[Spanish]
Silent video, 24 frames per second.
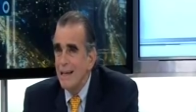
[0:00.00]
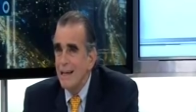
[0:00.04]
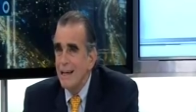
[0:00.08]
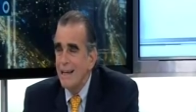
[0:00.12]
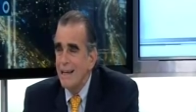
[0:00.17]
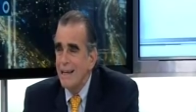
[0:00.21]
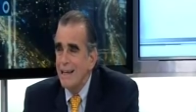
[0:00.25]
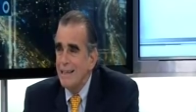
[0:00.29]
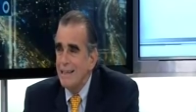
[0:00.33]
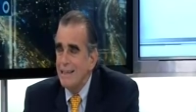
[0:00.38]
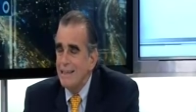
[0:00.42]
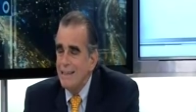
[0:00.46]

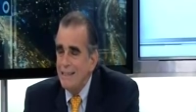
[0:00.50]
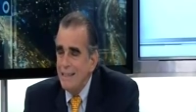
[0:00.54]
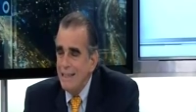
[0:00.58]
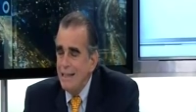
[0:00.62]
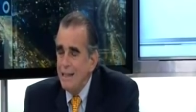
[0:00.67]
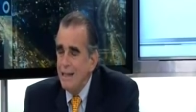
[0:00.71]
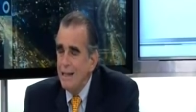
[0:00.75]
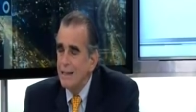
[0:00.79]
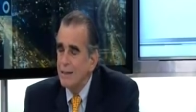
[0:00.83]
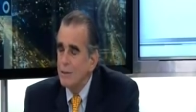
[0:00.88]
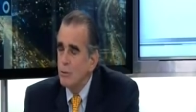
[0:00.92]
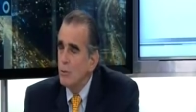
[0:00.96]
que
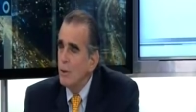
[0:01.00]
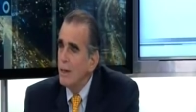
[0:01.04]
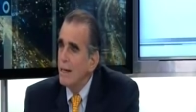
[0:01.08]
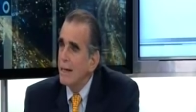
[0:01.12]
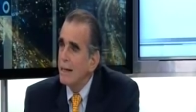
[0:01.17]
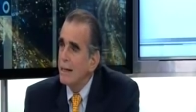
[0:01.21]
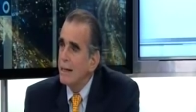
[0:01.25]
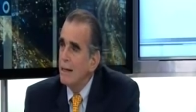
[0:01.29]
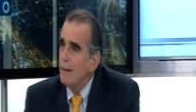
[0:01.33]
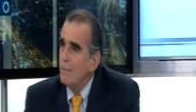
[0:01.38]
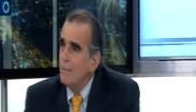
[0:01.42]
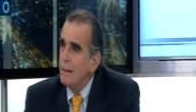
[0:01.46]
tiene que ser una
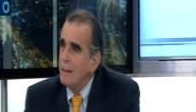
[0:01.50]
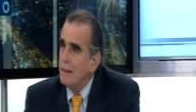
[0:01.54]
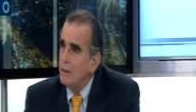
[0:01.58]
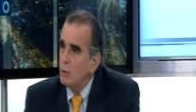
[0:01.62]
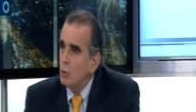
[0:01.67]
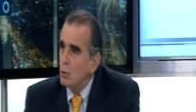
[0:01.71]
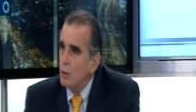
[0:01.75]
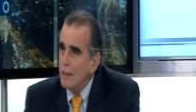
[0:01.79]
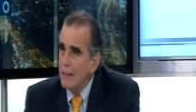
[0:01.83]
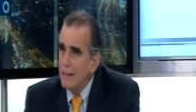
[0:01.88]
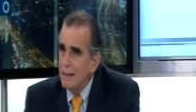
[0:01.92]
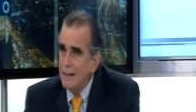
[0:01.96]
carrera
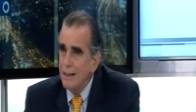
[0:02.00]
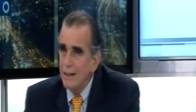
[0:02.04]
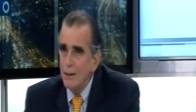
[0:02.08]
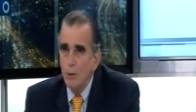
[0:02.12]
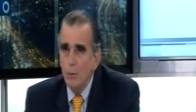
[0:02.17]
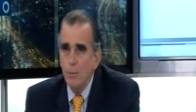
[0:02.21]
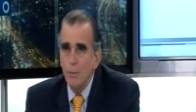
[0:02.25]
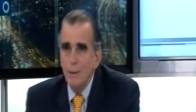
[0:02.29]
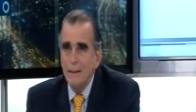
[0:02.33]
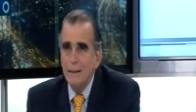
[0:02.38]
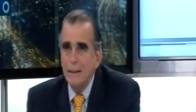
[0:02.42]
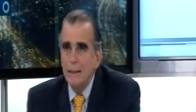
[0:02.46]
meritocrática,
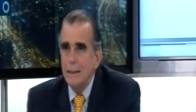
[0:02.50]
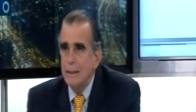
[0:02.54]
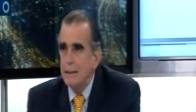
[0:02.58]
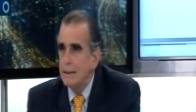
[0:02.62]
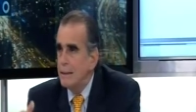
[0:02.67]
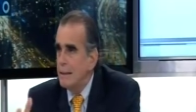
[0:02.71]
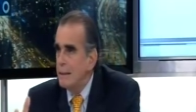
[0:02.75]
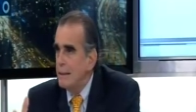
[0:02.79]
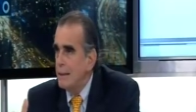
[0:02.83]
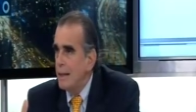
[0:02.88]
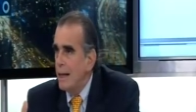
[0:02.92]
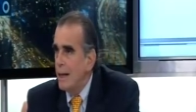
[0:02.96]
no puede ser de
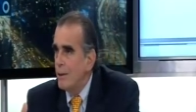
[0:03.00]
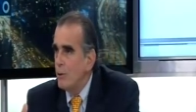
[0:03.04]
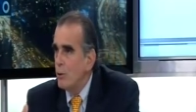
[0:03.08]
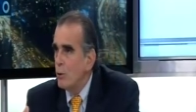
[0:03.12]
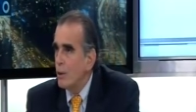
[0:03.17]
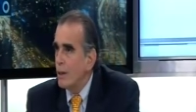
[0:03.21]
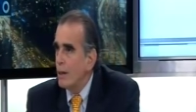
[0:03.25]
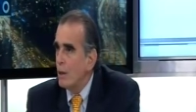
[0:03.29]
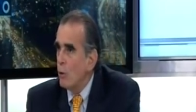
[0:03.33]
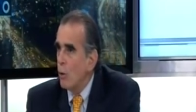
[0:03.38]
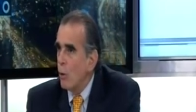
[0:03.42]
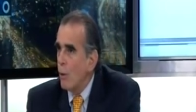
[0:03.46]
siete años
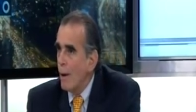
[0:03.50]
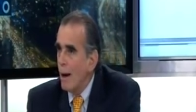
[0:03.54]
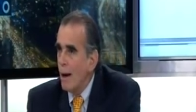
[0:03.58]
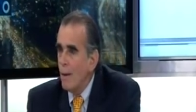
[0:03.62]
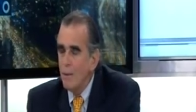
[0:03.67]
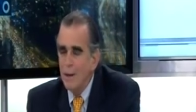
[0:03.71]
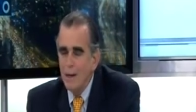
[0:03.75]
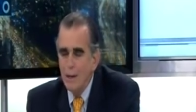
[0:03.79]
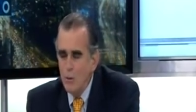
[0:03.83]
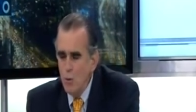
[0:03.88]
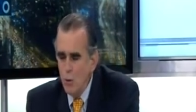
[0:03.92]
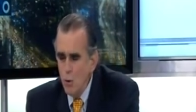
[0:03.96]

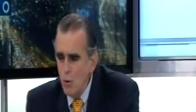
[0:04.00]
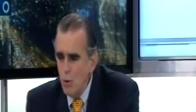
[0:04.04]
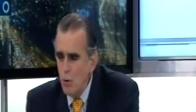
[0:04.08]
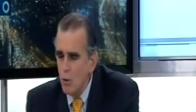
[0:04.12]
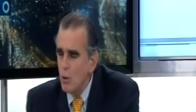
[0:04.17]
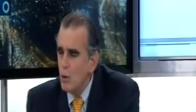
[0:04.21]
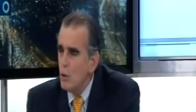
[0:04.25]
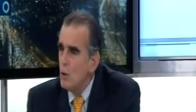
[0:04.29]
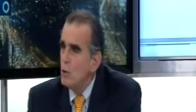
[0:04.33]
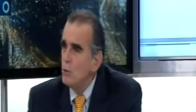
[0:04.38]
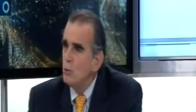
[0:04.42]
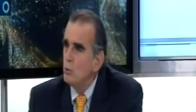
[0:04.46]
renovable, no,